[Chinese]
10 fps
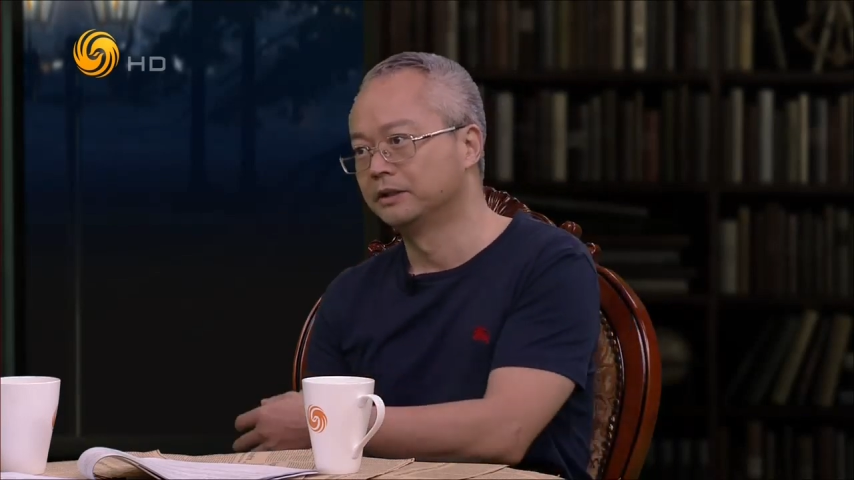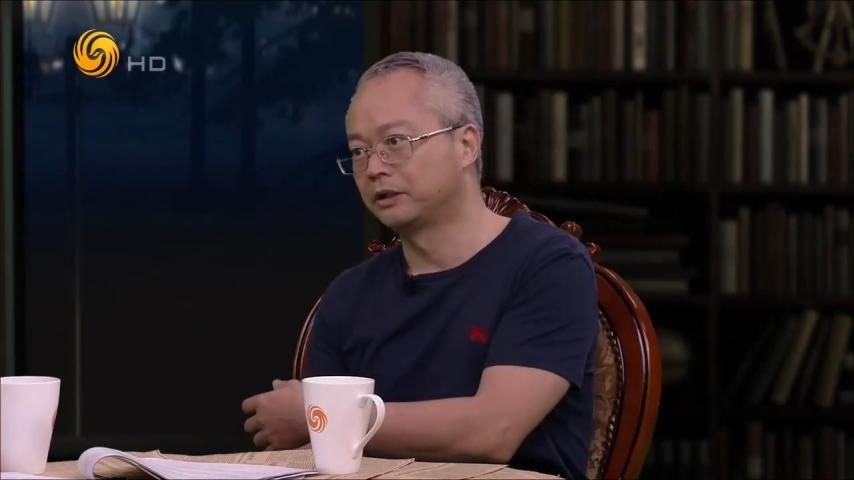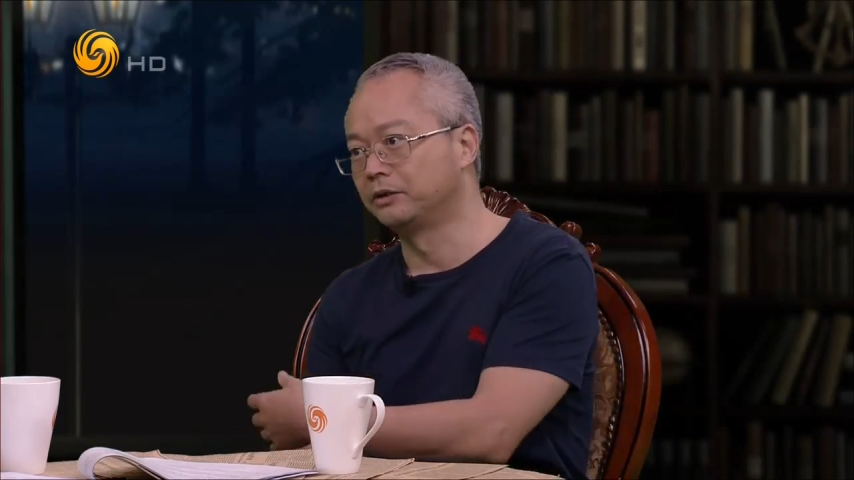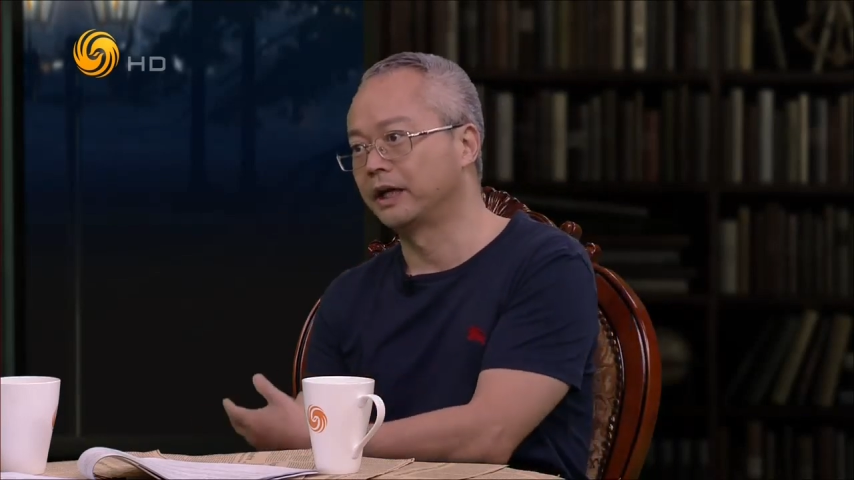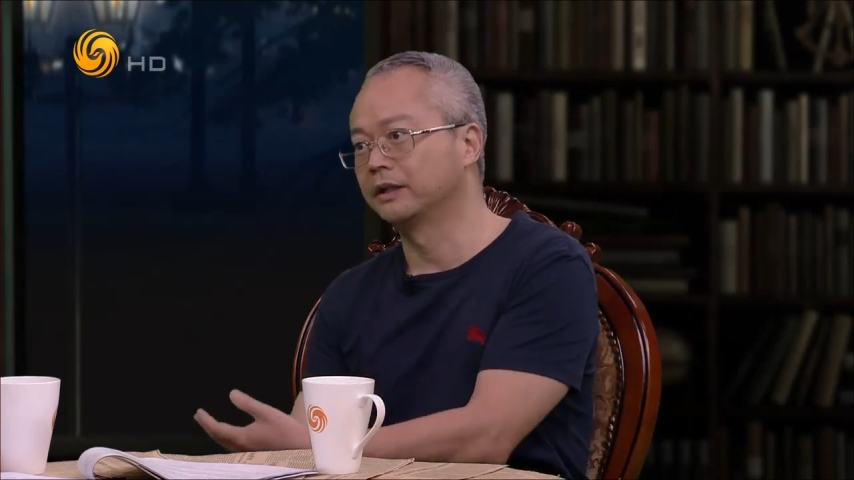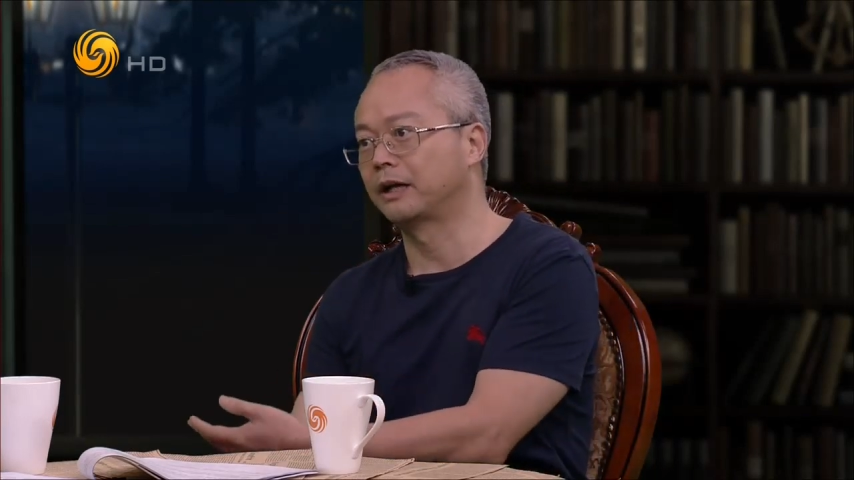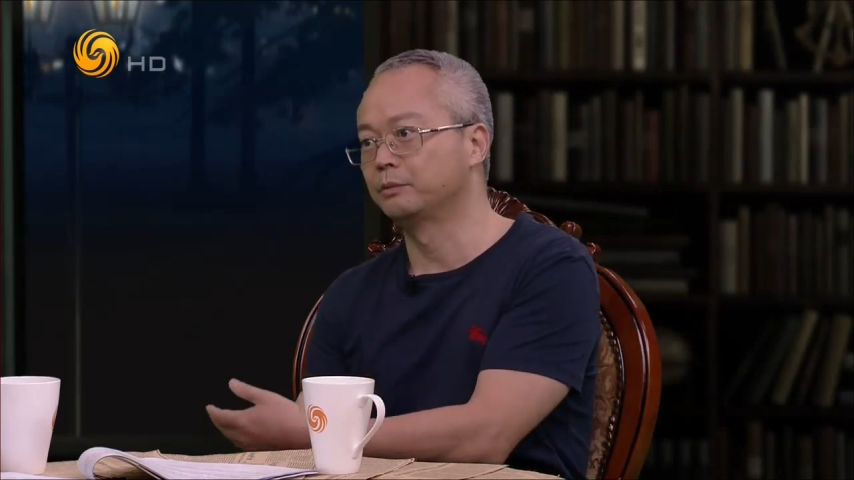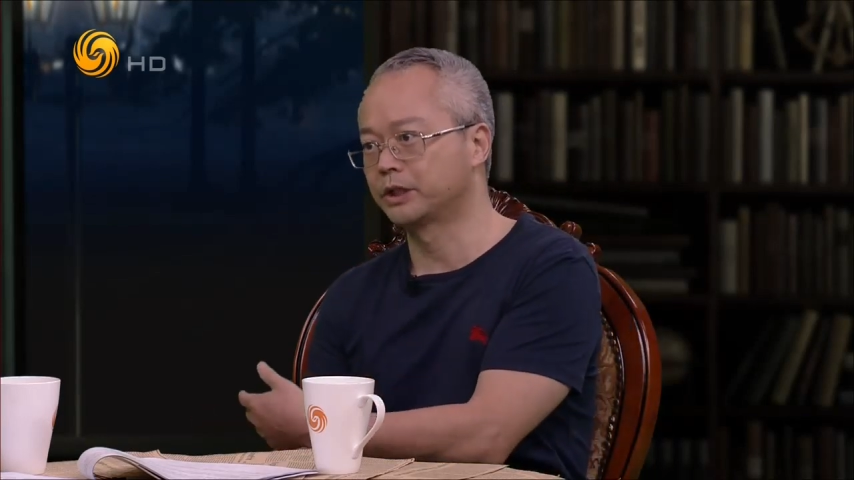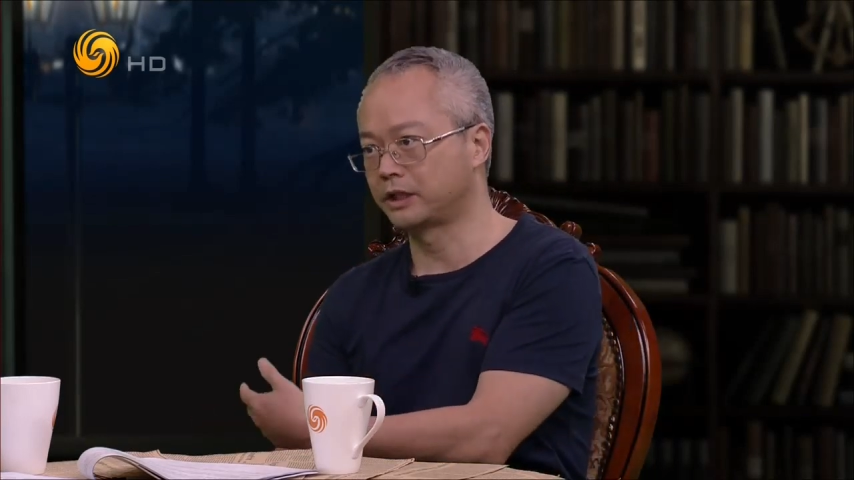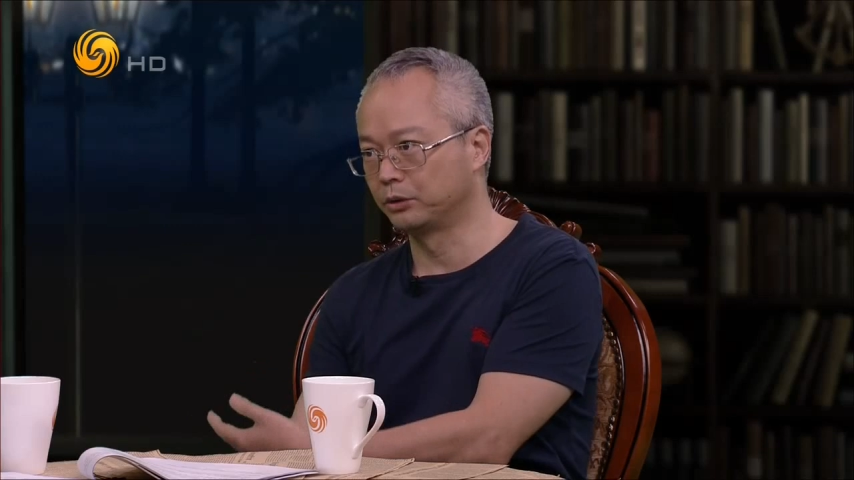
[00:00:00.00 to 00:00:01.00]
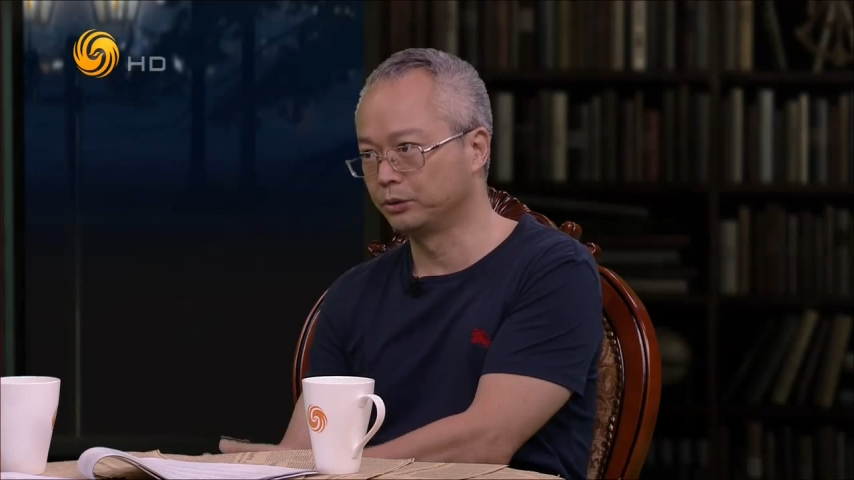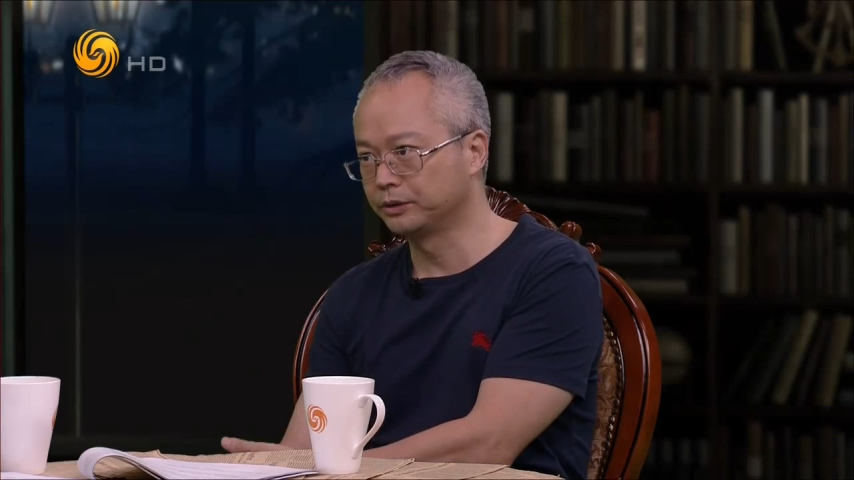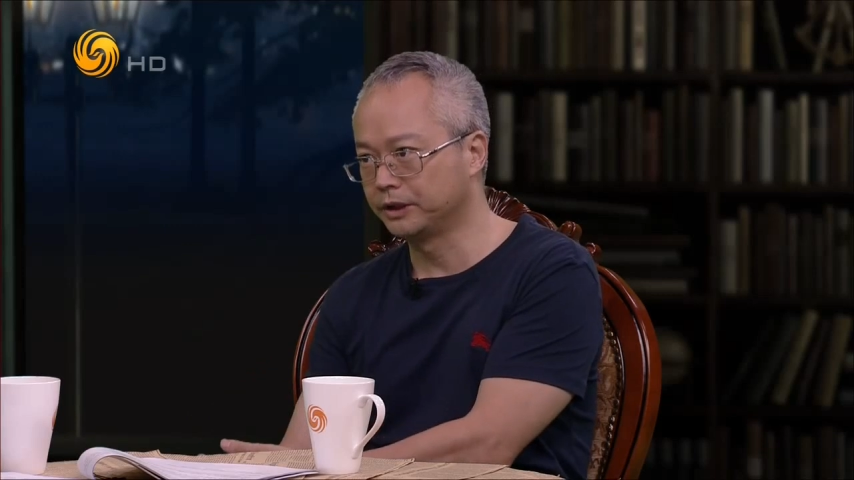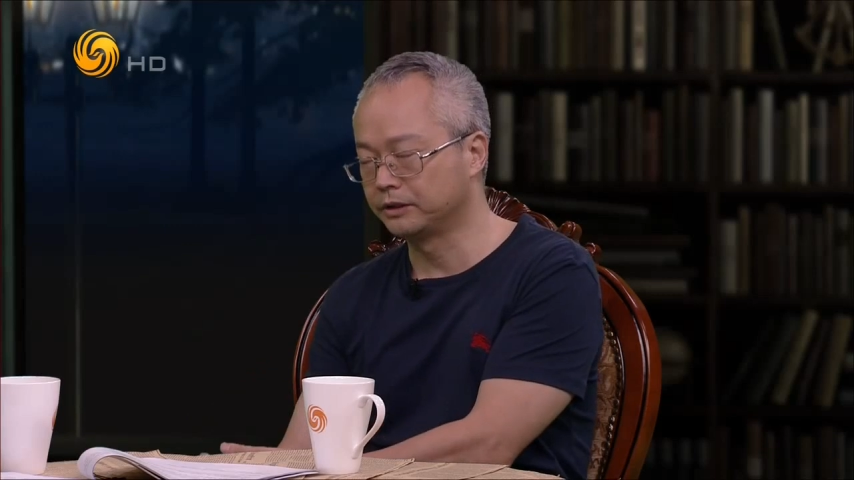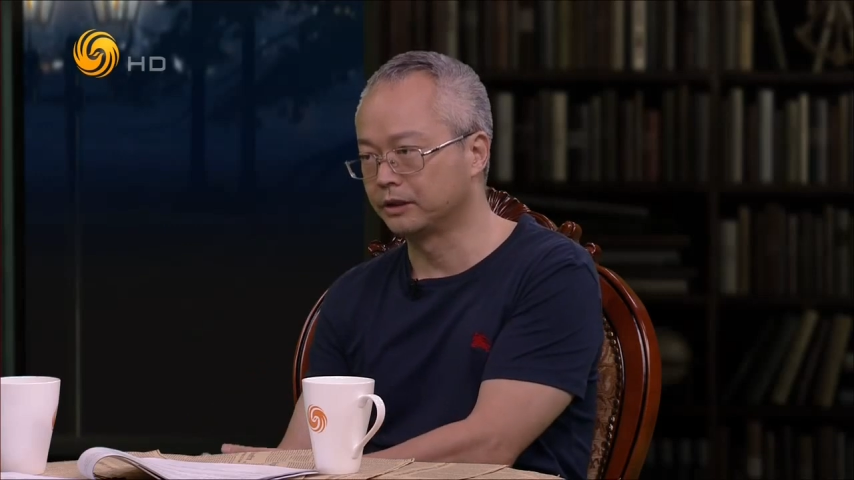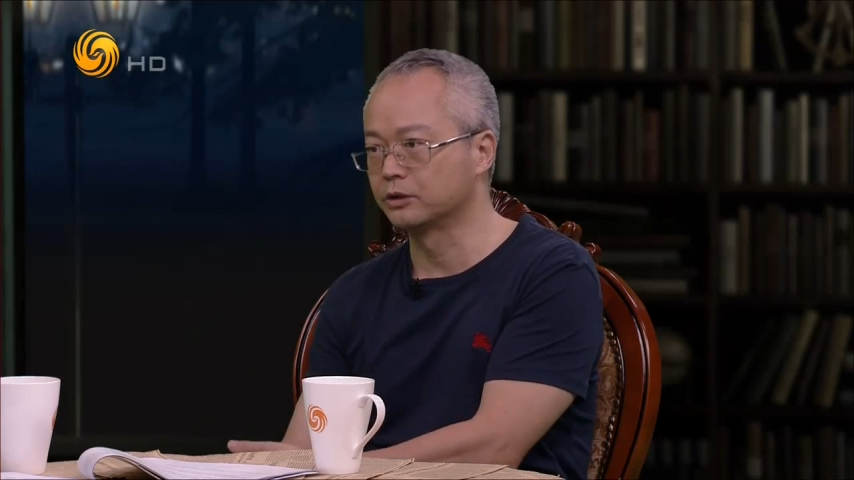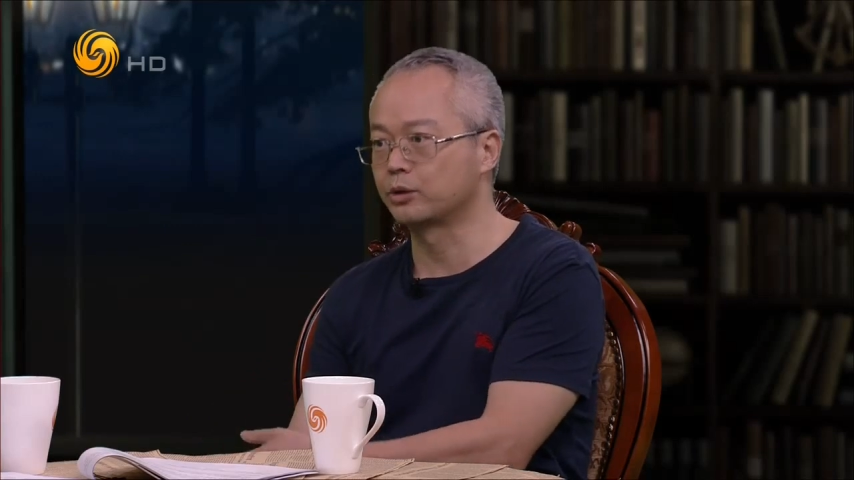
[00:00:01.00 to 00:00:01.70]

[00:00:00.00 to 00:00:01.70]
后来他们邵雍这些人，